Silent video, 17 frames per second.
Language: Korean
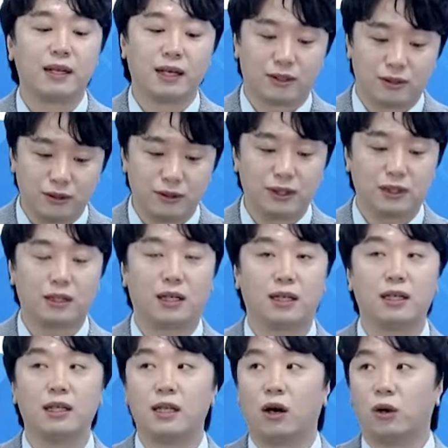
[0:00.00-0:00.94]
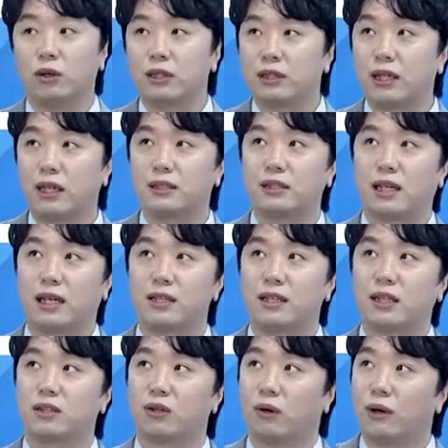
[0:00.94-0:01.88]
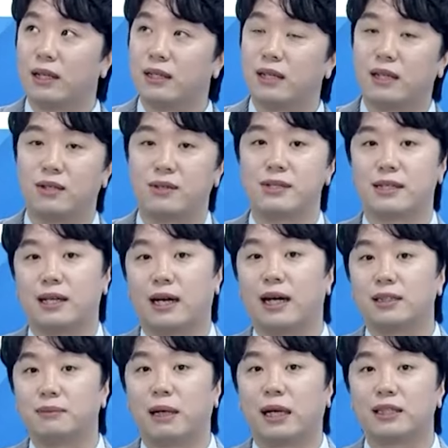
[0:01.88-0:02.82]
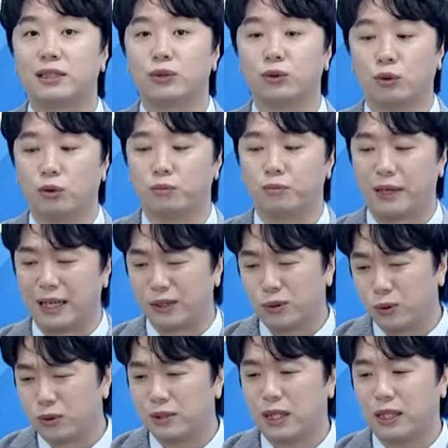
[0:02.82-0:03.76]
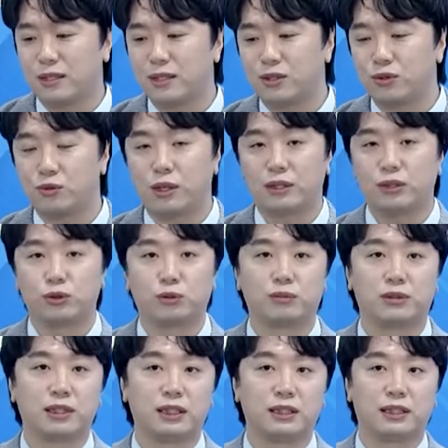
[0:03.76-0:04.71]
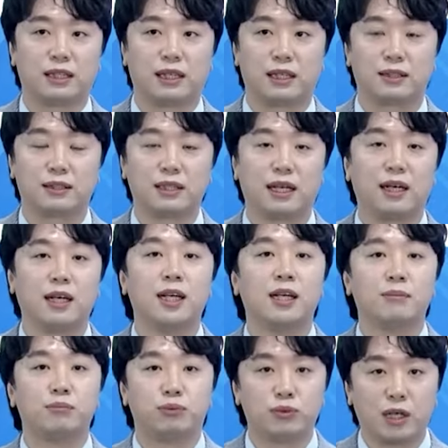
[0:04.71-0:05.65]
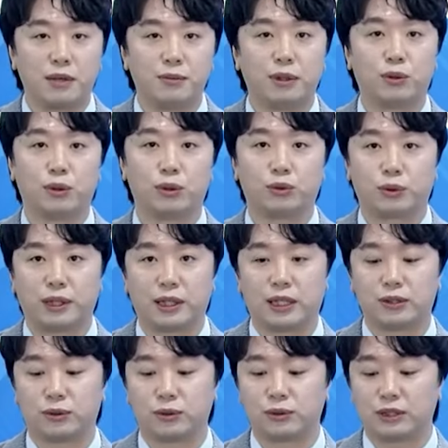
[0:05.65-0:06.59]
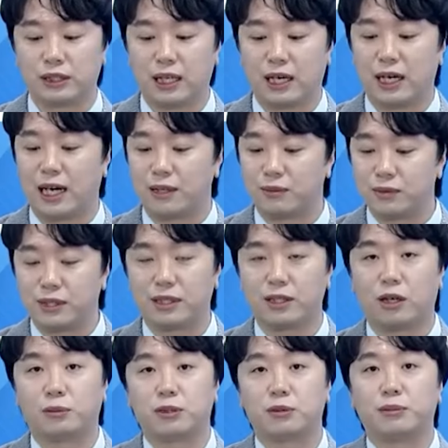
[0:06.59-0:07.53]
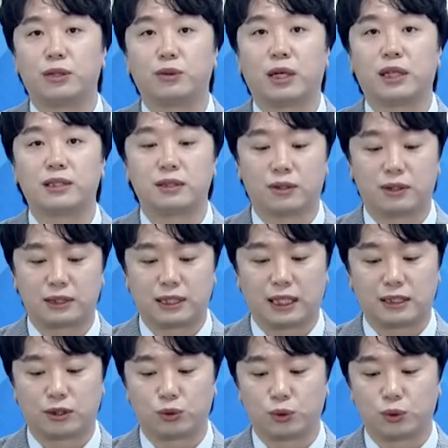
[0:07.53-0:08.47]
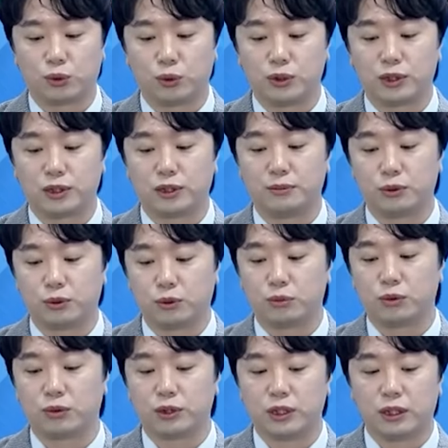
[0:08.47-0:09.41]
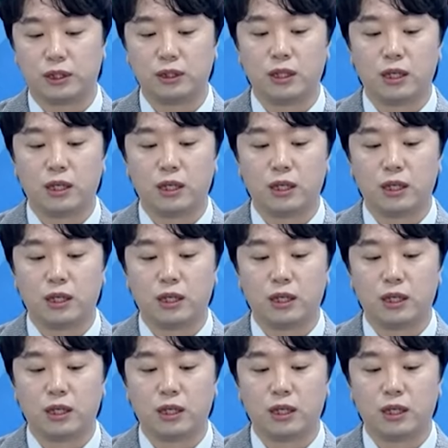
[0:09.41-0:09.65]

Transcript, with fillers: 네, 그러니까 어디까지 간다, 더 간다 이런 생각하지 마시고 매도를 하는 습관을 좀 들이시라. 그냥 분할 네, 매도를 통해 가지고 그냥 아무 생각 없이 매도하시는 것이 가장 좋고 지금 이 종목은 네.